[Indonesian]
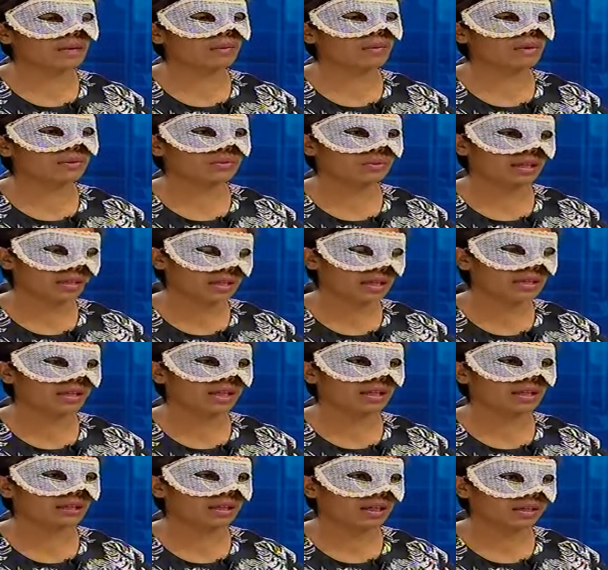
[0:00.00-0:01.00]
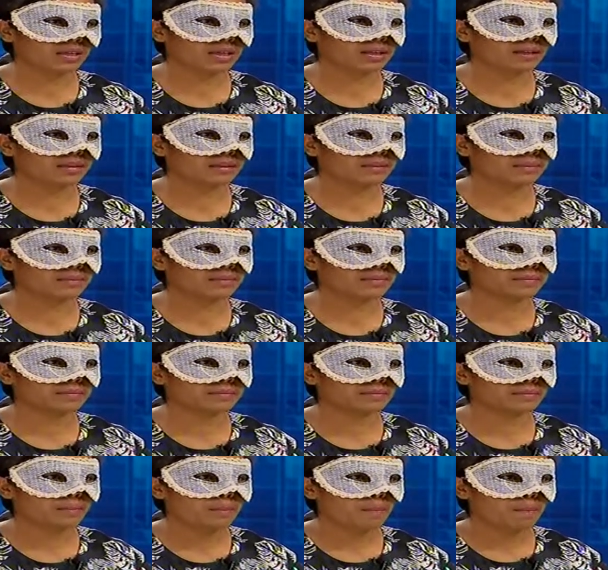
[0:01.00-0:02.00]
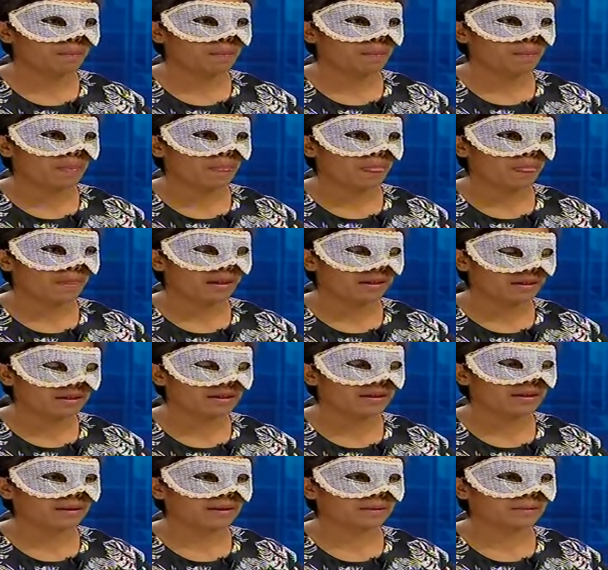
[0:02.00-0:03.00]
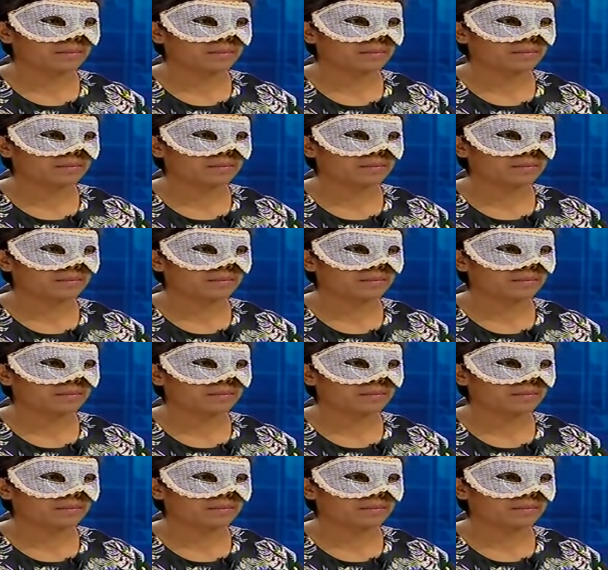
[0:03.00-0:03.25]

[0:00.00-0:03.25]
Jawa juga dari NTT. Jawa dan NTT. Iya.